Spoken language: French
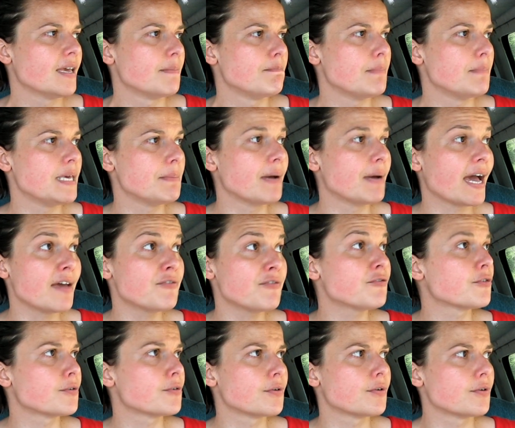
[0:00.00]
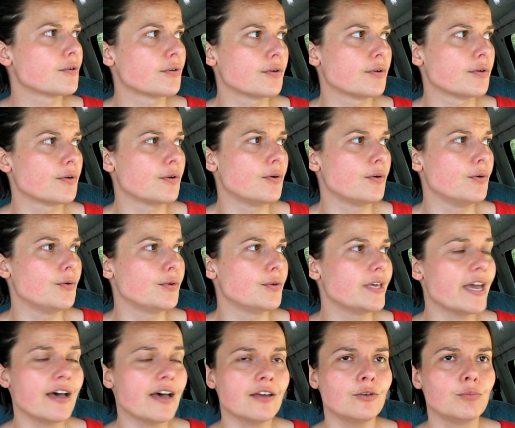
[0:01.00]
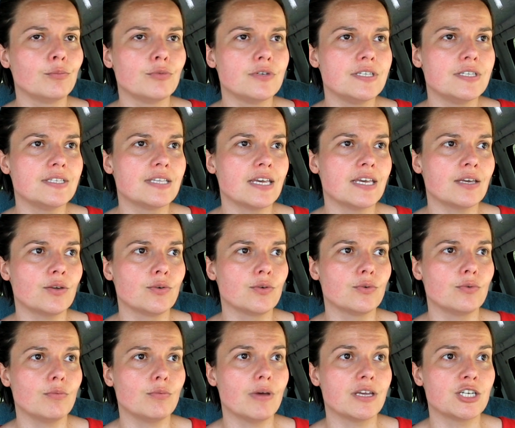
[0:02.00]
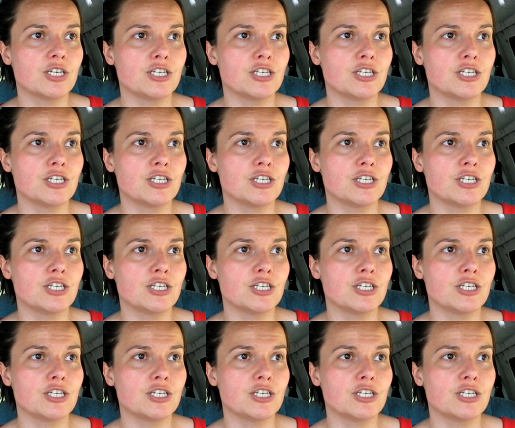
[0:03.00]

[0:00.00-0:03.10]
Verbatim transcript: Mais bref, le garde me disait que bah,